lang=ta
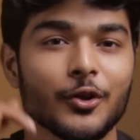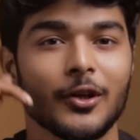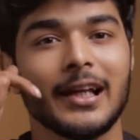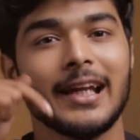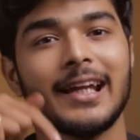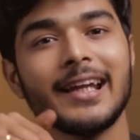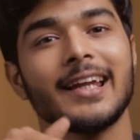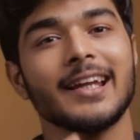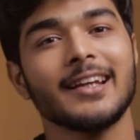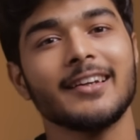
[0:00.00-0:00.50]
ஸோ
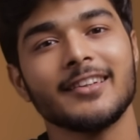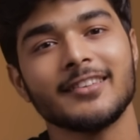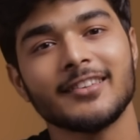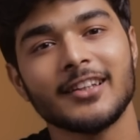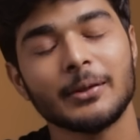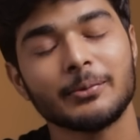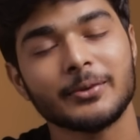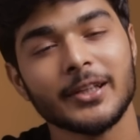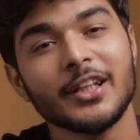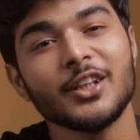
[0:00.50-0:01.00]
லிங்க் அண்ட்
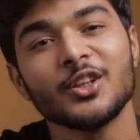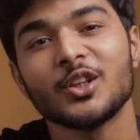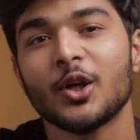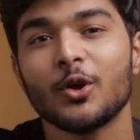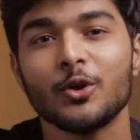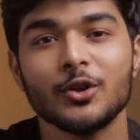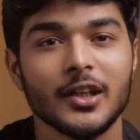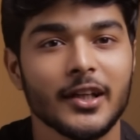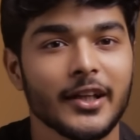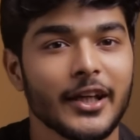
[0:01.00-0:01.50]
டிஸ்கிரிப்ஷன்
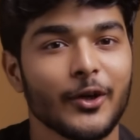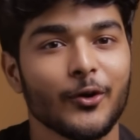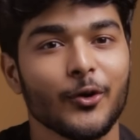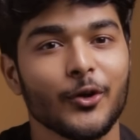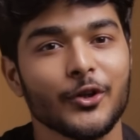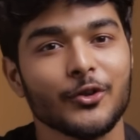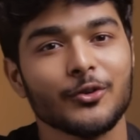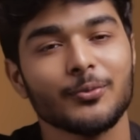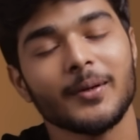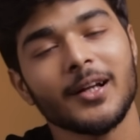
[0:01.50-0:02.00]
தருண் தேர்ட்டி
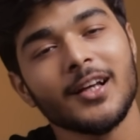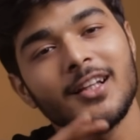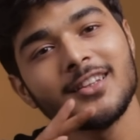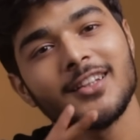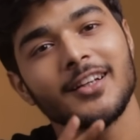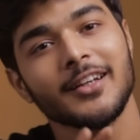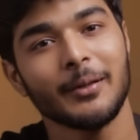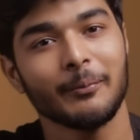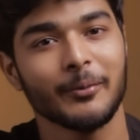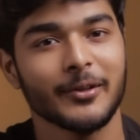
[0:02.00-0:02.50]
கோடி யூஸ் பண்ணால்
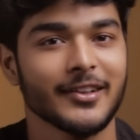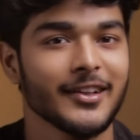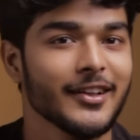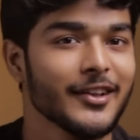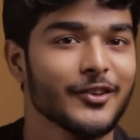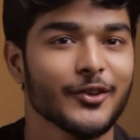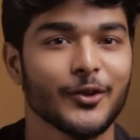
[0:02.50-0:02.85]
தேர்ட்டி பர்சன்ட்